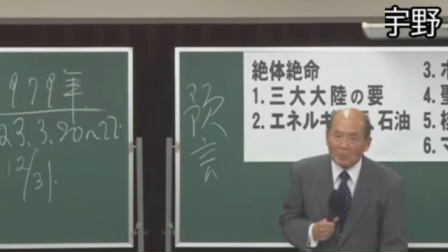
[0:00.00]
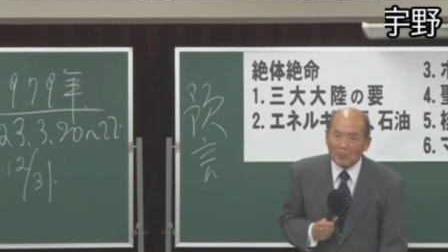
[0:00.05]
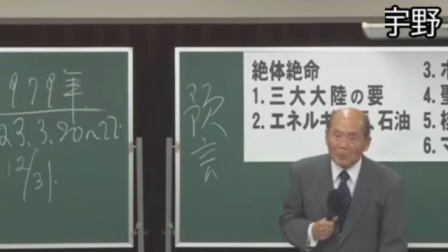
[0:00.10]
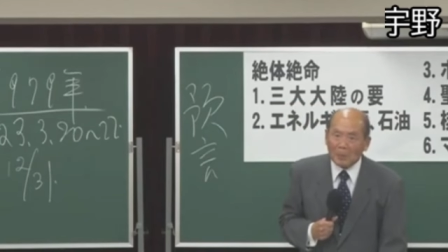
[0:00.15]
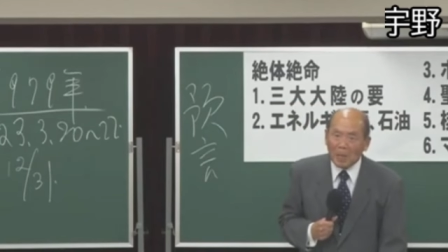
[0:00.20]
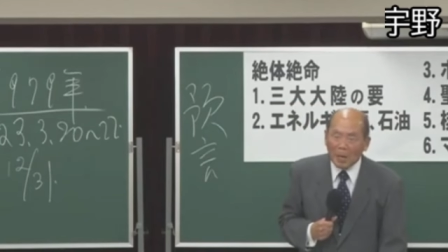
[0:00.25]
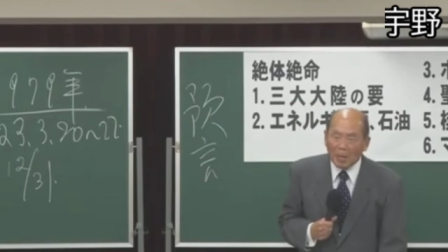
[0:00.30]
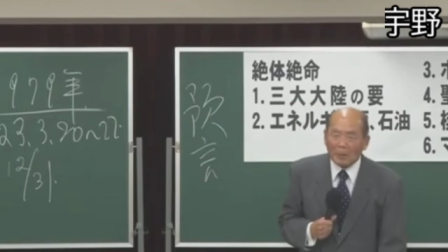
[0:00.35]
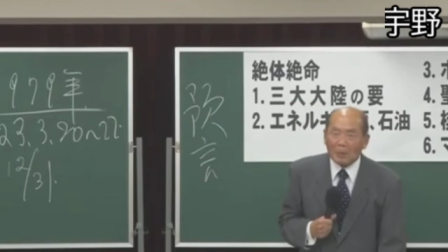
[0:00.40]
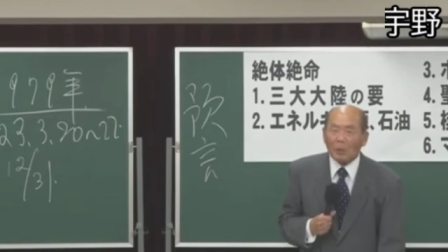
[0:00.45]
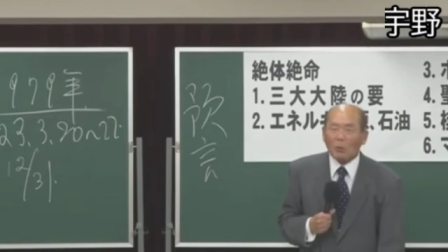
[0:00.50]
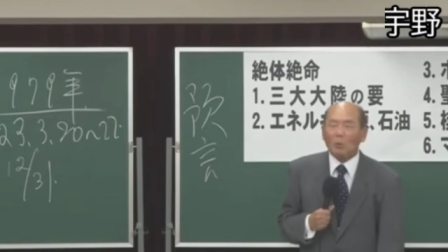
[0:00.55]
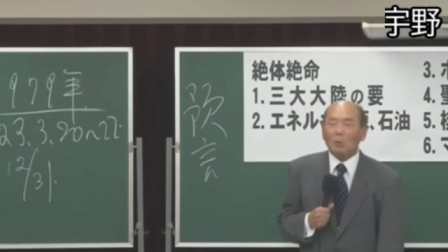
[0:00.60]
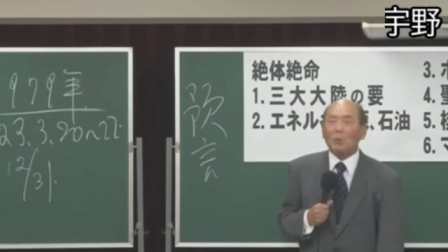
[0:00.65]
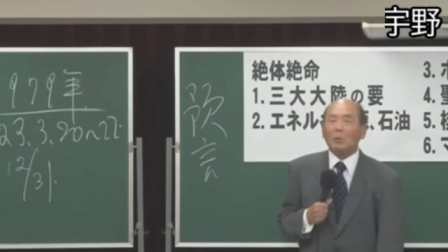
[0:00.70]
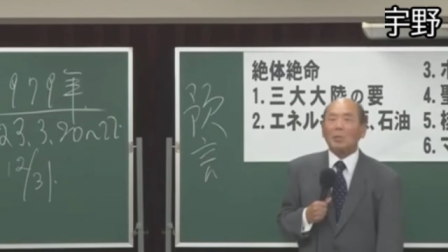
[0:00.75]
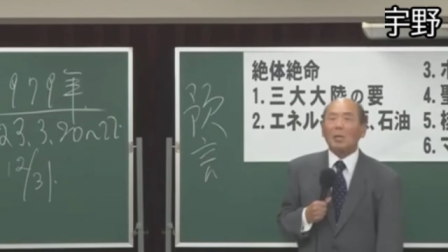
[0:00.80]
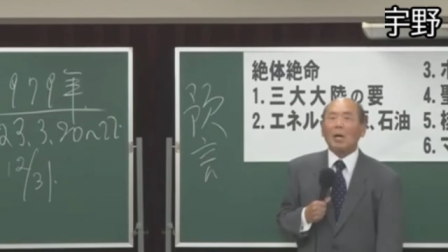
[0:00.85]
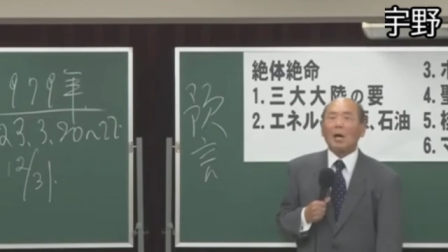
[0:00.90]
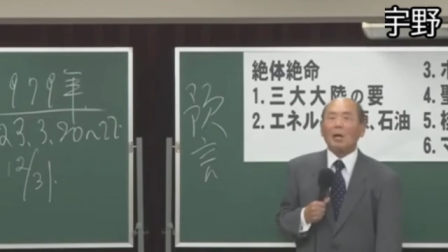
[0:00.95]
やがてこ
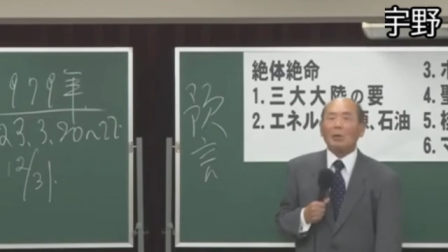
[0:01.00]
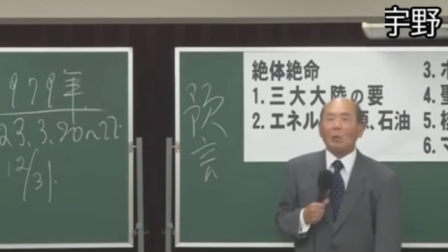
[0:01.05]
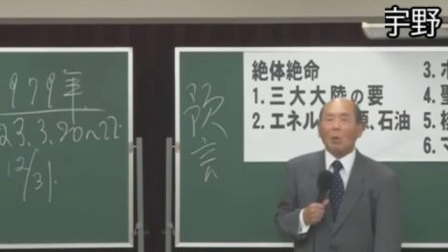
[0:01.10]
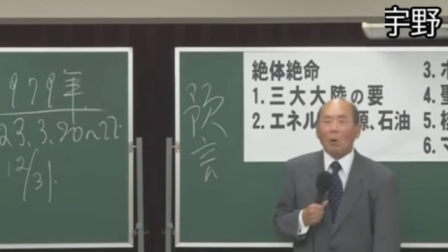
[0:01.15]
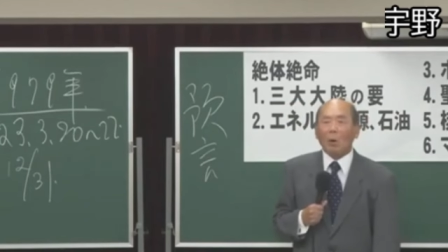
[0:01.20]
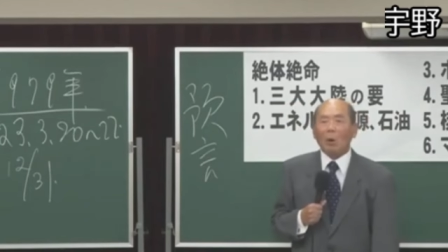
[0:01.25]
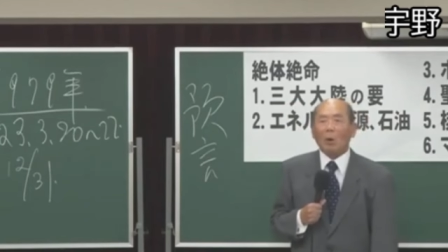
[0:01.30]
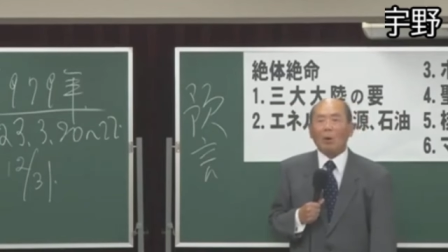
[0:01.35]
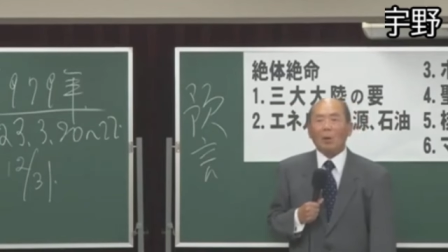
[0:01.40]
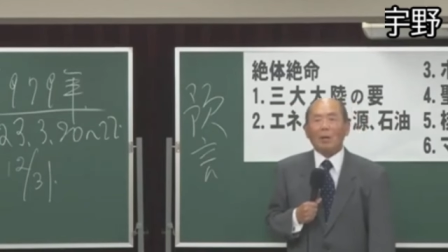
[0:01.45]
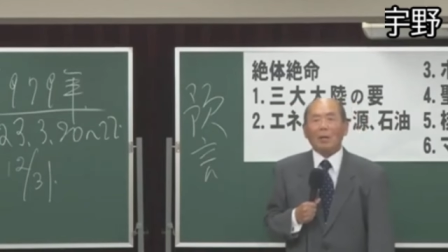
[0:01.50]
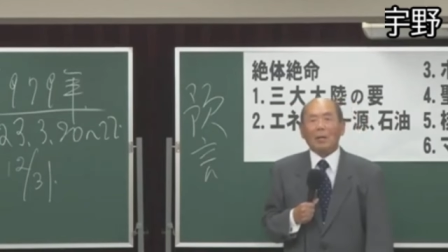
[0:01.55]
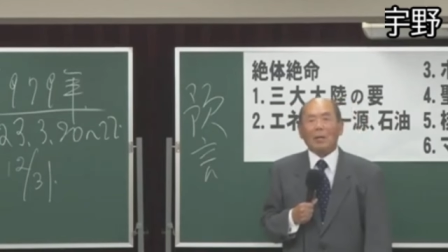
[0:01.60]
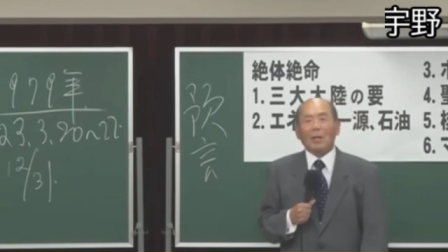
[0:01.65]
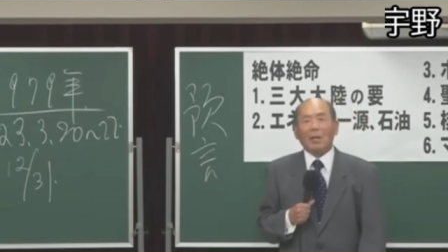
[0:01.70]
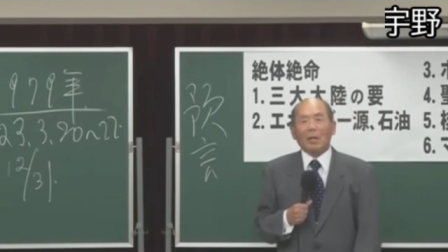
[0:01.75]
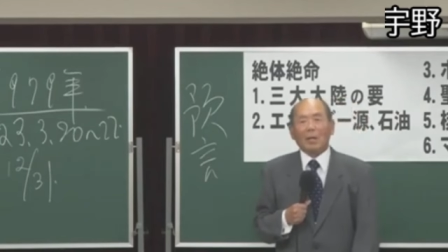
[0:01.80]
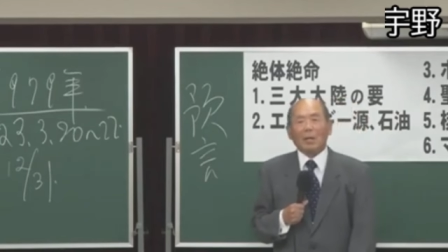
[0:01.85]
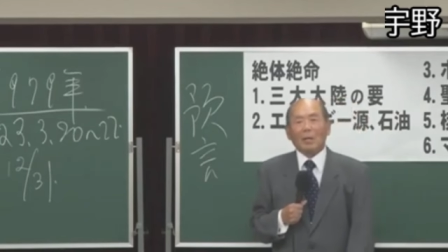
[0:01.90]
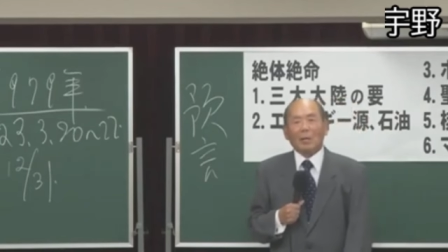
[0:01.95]
の世界を
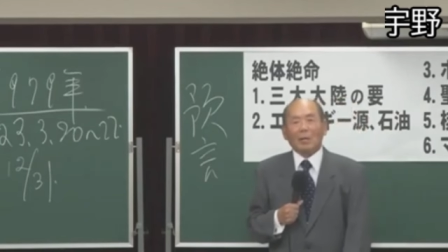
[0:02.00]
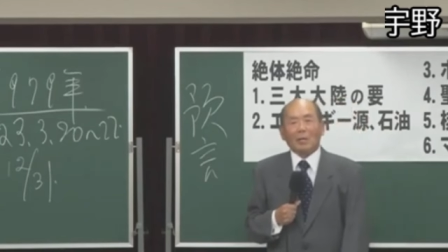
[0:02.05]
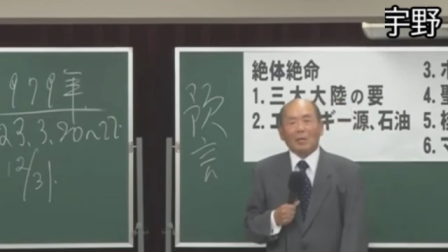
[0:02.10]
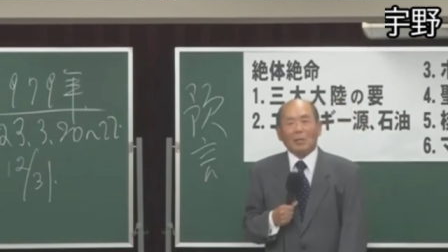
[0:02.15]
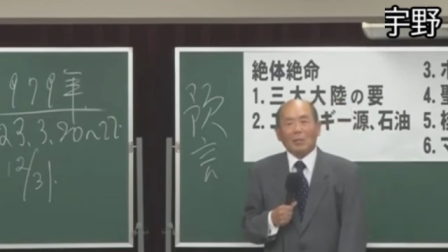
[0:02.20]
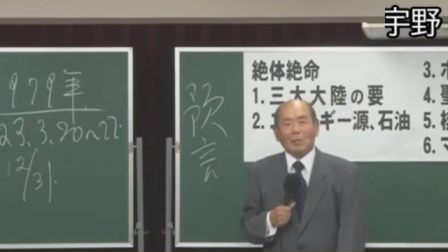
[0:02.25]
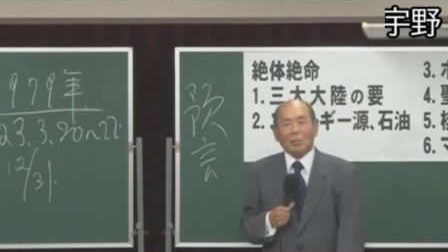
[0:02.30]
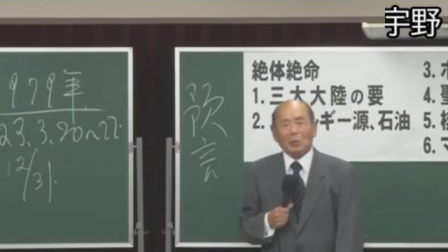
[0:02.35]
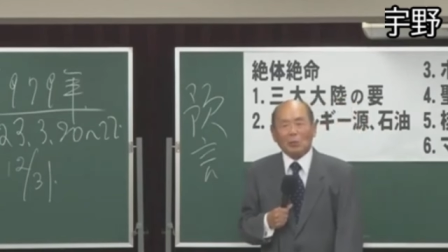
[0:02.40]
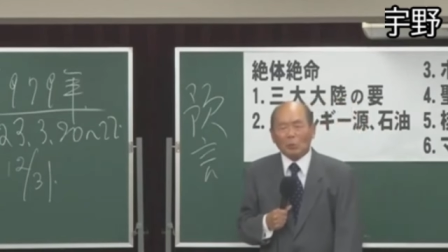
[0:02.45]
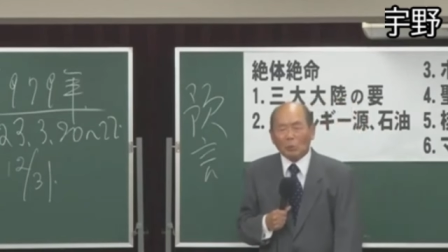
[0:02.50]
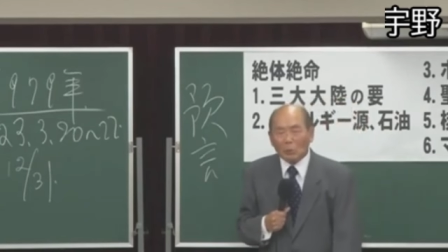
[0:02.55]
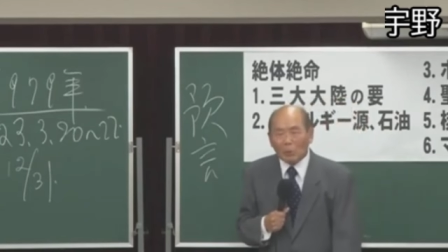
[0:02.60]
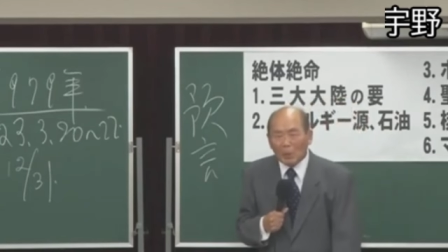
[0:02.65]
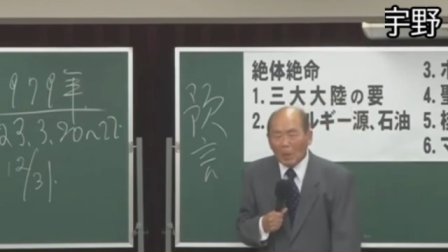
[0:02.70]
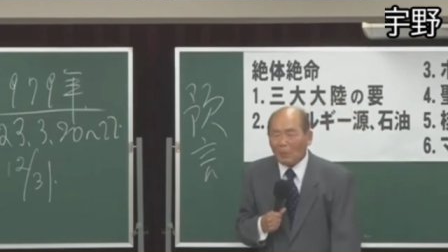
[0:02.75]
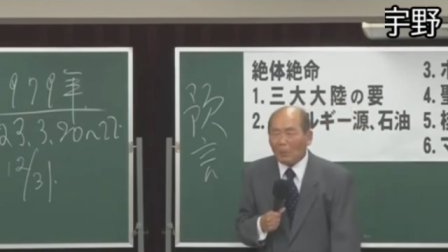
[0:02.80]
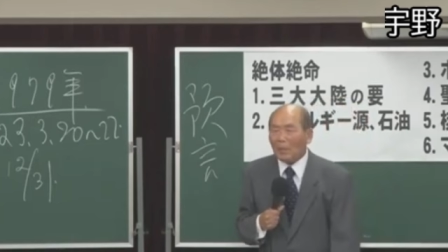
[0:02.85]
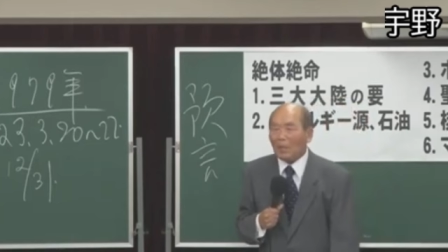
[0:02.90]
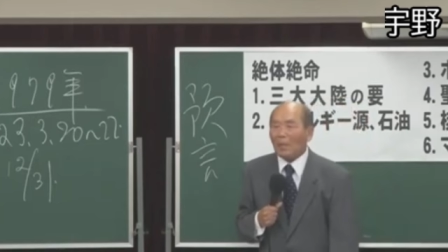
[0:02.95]
救う
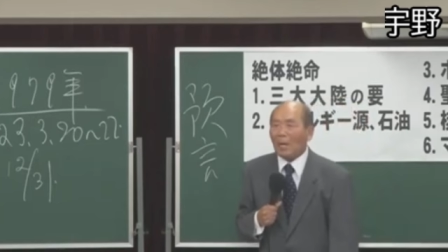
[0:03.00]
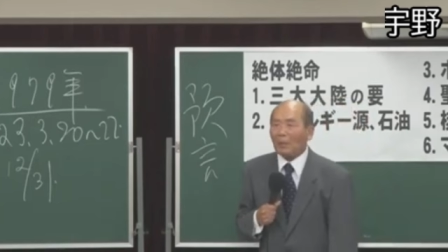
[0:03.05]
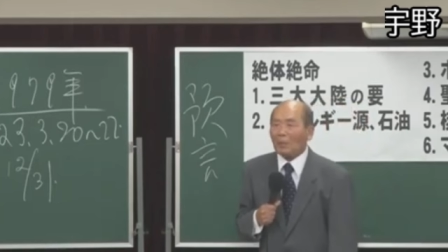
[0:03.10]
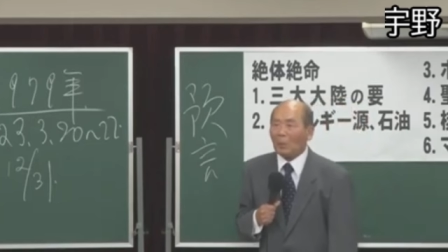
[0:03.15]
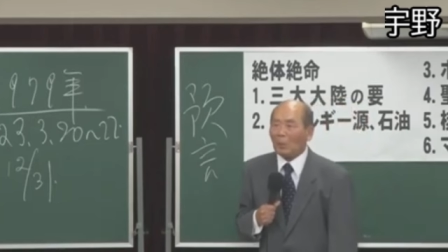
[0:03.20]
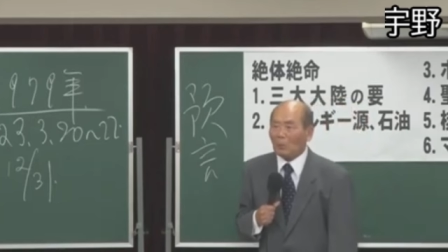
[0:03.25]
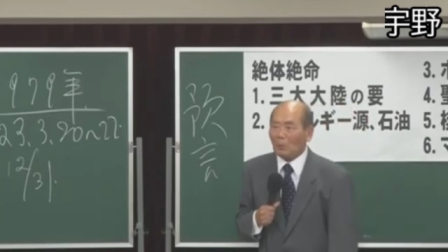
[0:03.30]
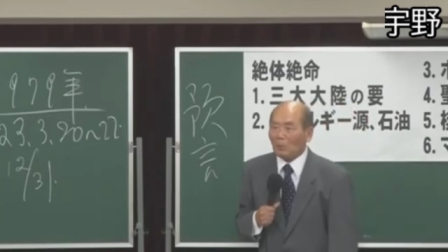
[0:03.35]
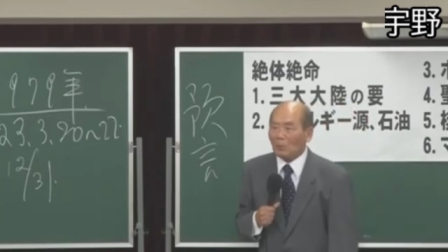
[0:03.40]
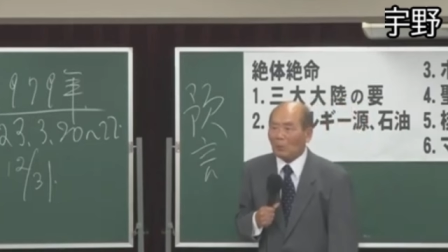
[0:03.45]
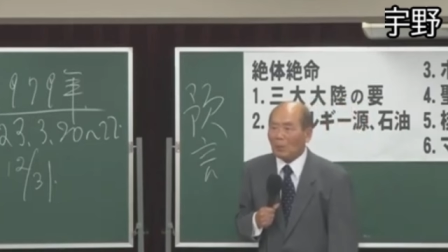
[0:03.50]
ためにやってくる